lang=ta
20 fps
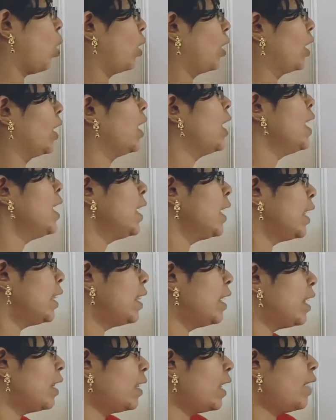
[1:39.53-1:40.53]
ஆன்
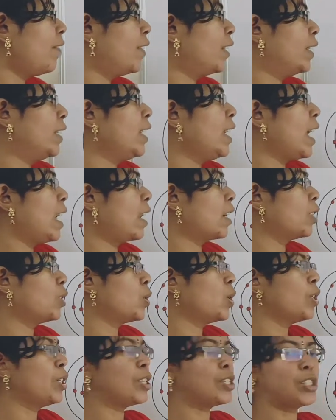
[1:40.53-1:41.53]
இதில் தான் வந்து
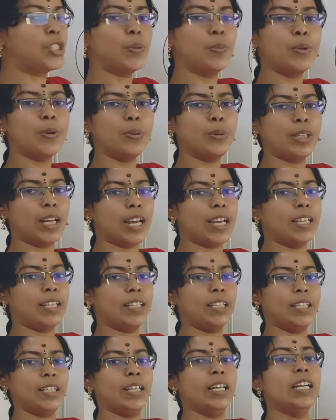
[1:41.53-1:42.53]
எலக்ட்ரான் டிஸ்ட்ரிபியூட்
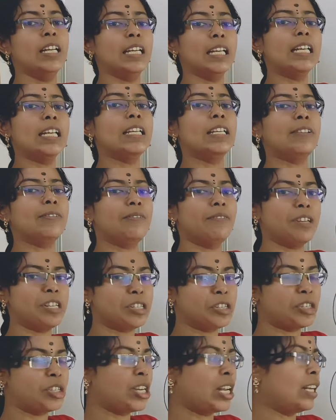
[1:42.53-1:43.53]
ஆகிருக்கு இன்
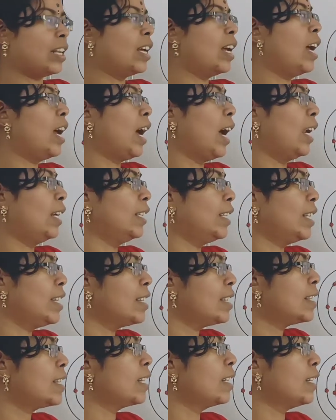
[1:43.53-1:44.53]
டிஃப்ரெண்ட் ஷெல் அண்ட்
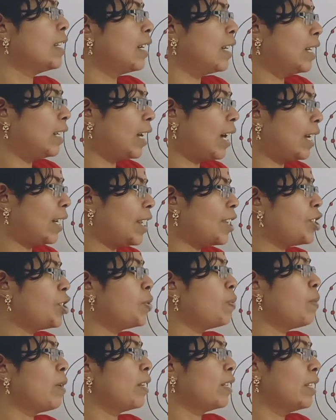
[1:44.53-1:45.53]
திஸ்
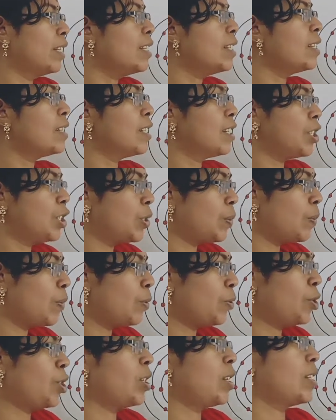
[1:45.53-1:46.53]
அரேஞ்ச்மெண்ட் திஸ்
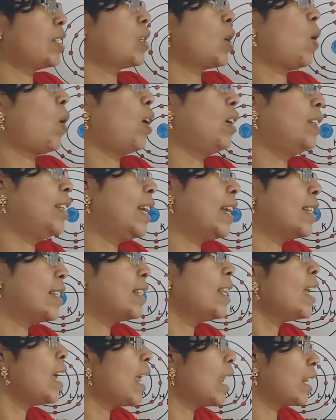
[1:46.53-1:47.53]
டிஸ்ட்ரிபியூஷன் இஸ் கால்ட்
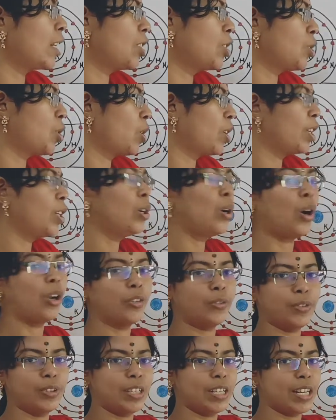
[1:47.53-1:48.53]
ஆஸ் அ எலக்ட்ரானிக்
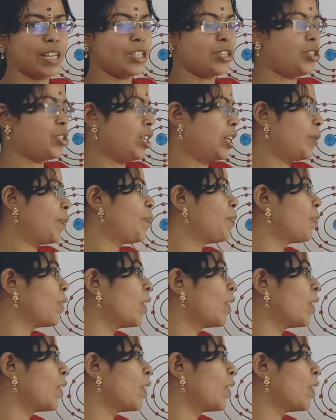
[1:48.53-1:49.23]
கான்ஃபிகரேஷன்